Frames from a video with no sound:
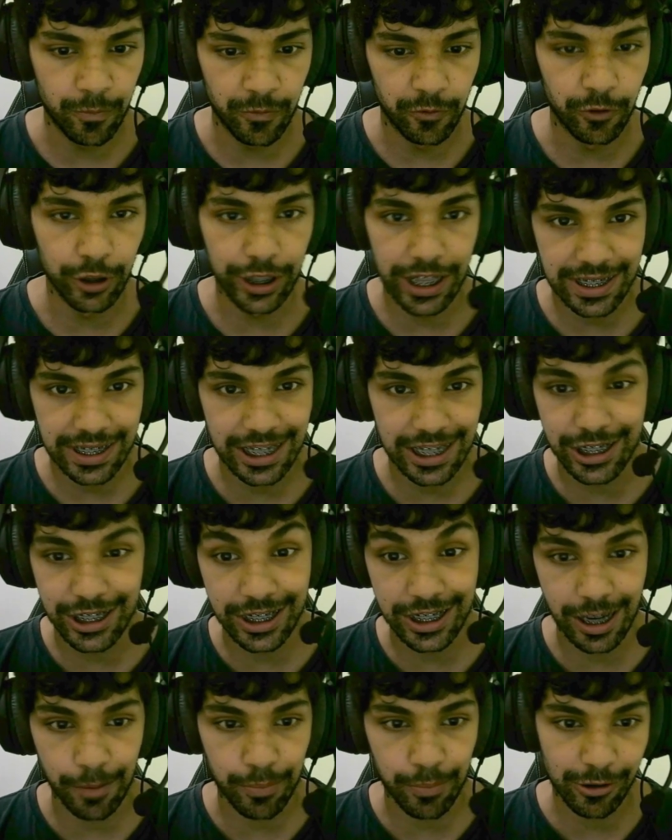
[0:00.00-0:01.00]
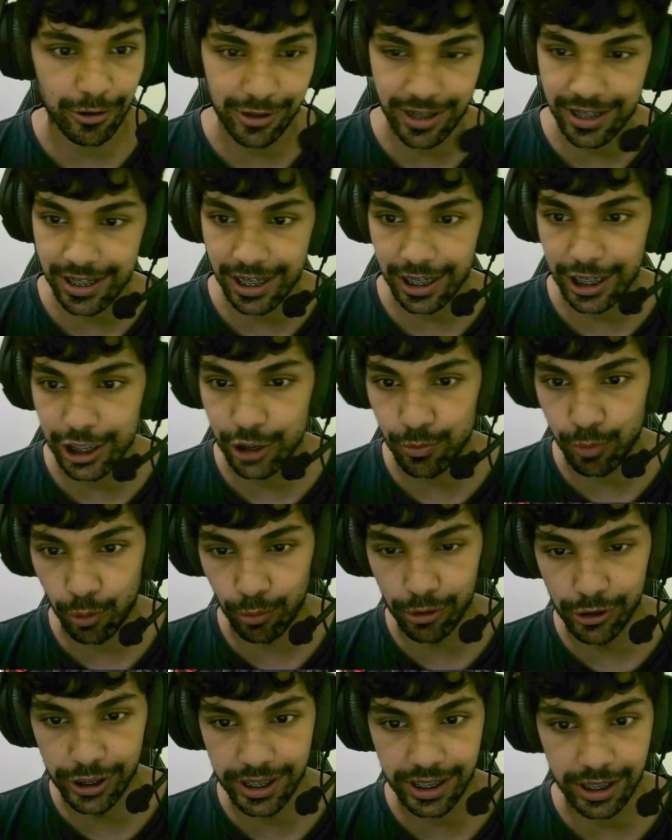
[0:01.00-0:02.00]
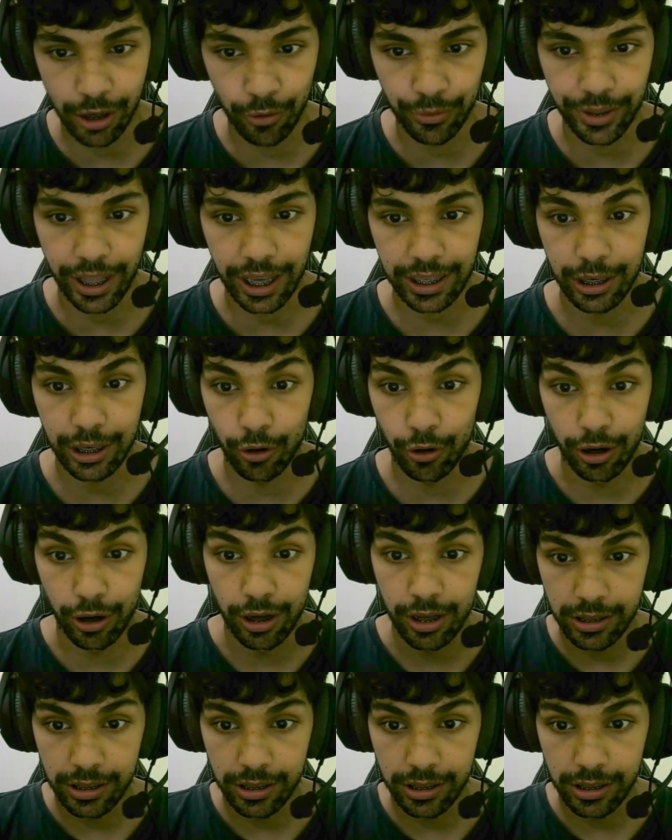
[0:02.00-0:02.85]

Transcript: vou dar essa dica para vocês aqui de promoção, tá? Aqui, ó.